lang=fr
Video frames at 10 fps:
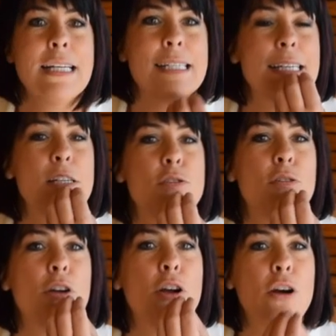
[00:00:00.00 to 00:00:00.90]
c'est
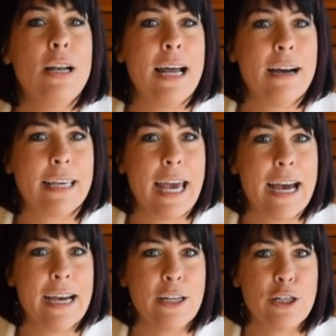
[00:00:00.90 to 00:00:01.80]
sur le
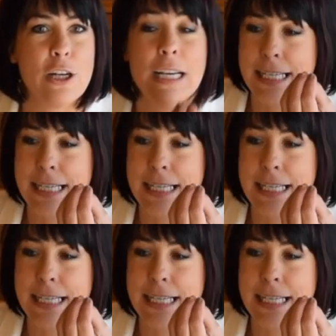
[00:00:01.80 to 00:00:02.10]
langage.